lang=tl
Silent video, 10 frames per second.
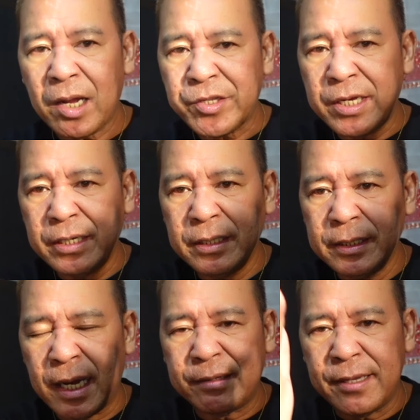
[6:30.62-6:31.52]

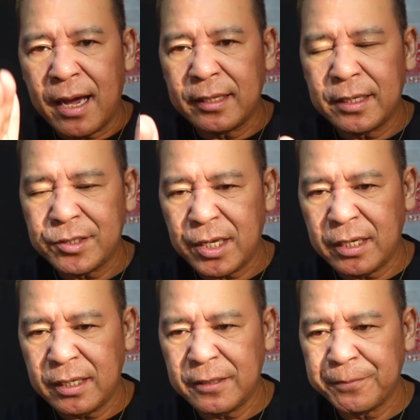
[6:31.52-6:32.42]
kasing ganda at
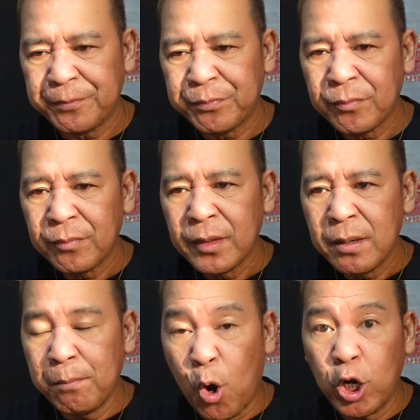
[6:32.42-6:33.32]
kasing
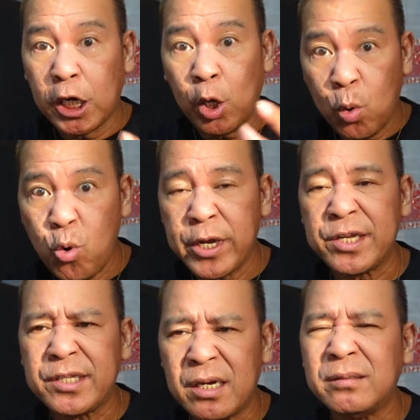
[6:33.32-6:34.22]
bongga ng
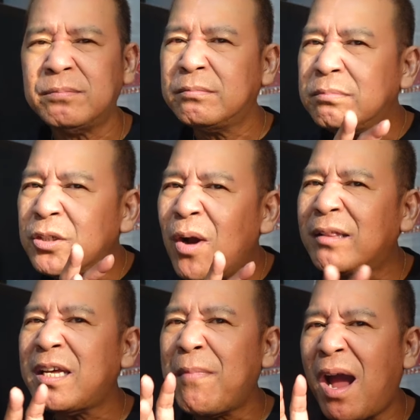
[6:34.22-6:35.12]
hugis ng
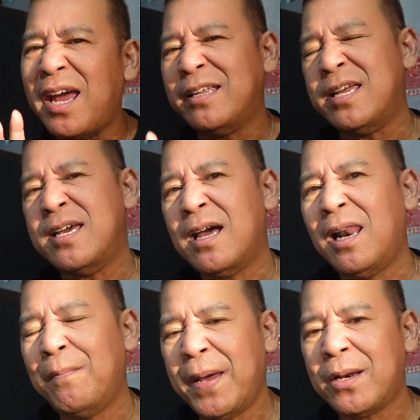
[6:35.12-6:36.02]
ating mga ideal.
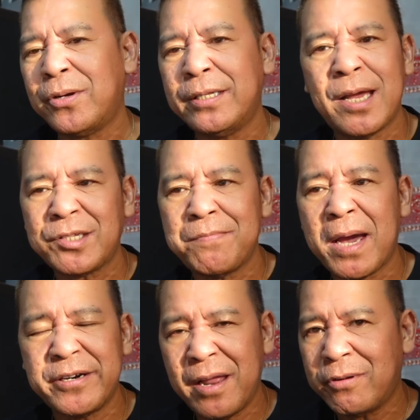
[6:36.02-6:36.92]
Pero it doesn't
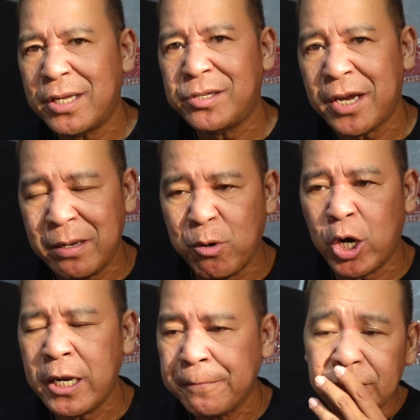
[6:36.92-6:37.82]
matter nowadays anymore.